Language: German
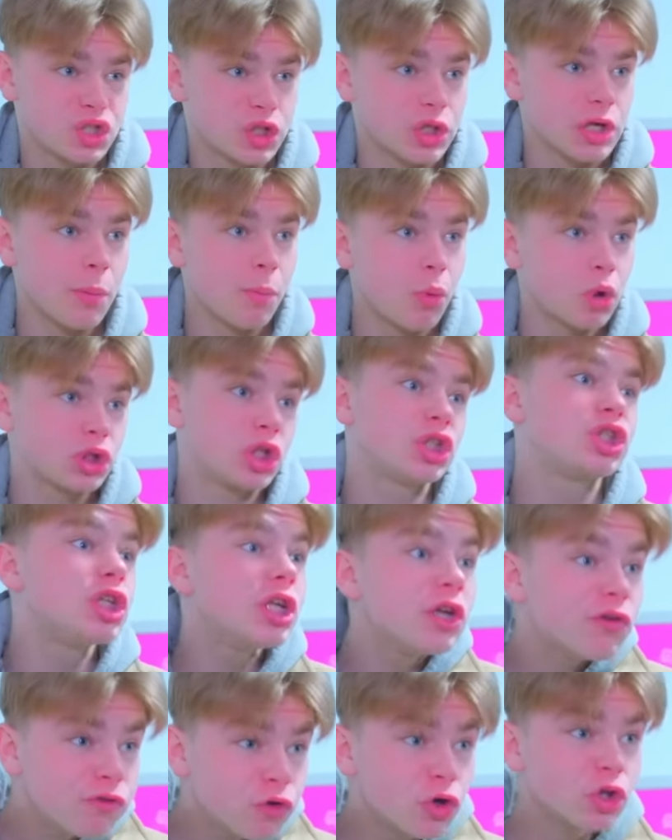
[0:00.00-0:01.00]
erstmal mein
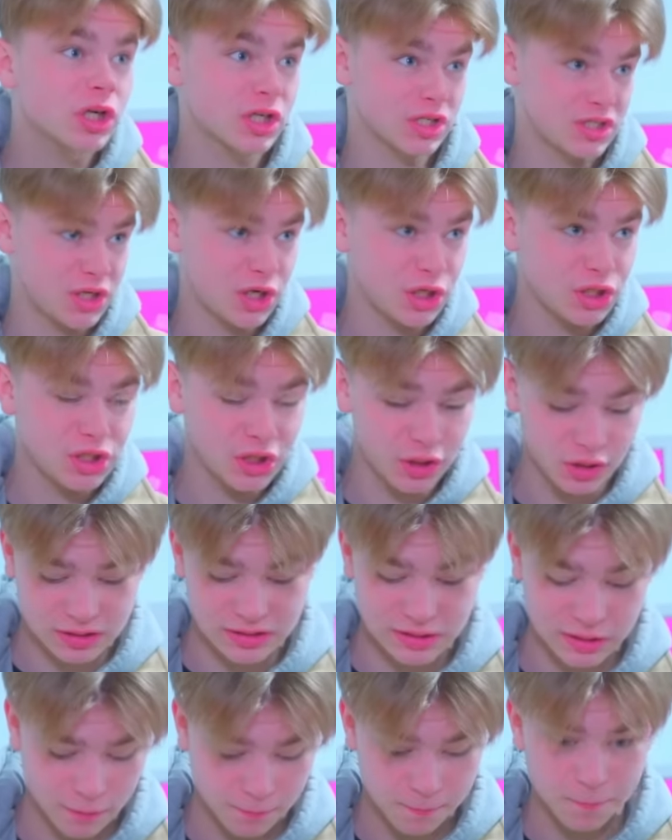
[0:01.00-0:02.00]
Handy aufladen,
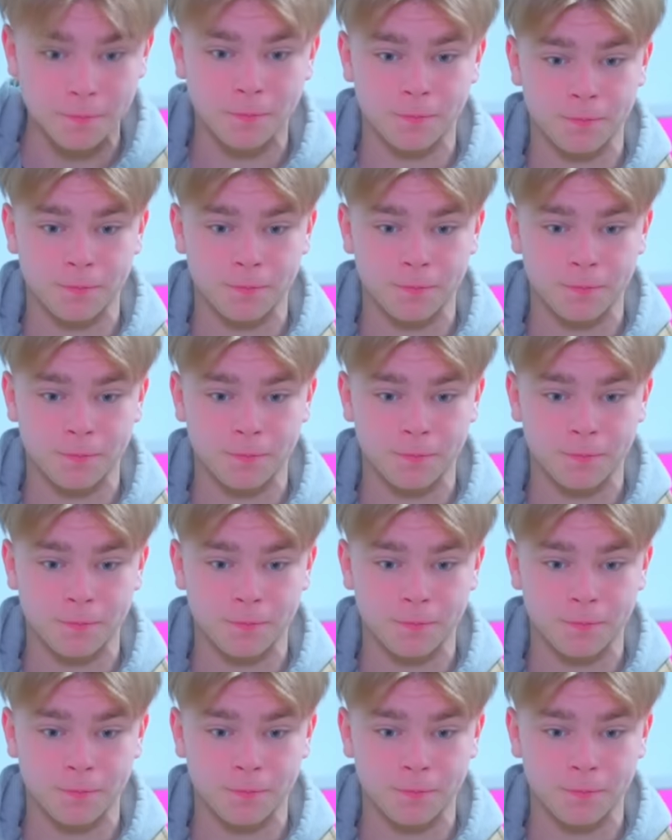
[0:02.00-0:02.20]
okay?